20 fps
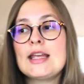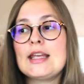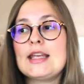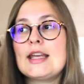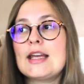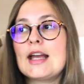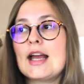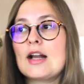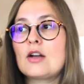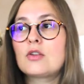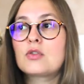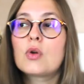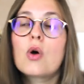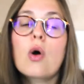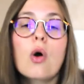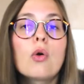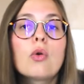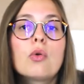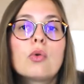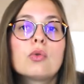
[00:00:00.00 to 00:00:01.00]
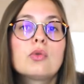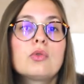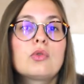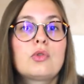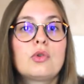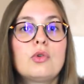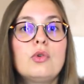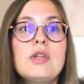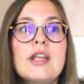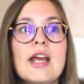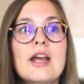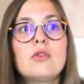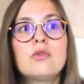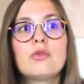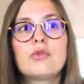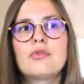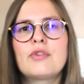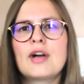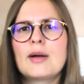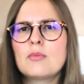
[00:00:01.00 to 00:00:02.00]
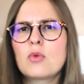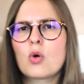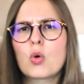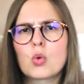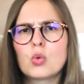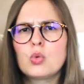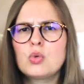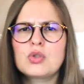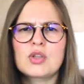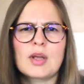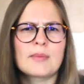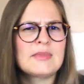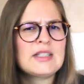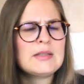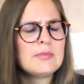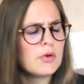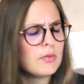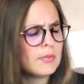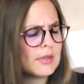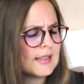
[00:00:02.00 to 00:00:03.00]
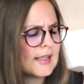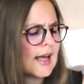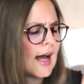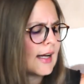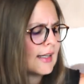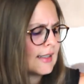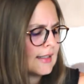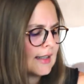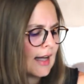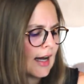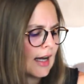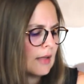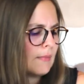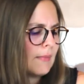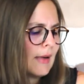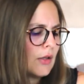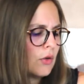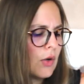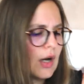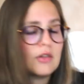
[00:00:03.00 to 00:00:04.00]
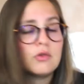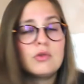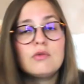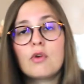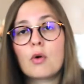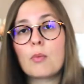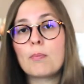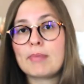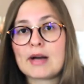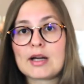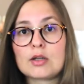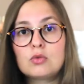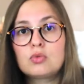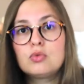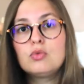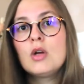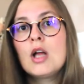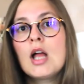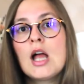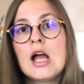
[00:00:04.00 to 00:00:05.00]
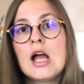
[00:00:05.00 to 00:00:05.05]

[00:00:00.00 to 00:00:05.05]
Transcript: et elle se rend compte qu'il y a une femme rousse un petit peu bizarre qui n'arrête pas de la suivre partout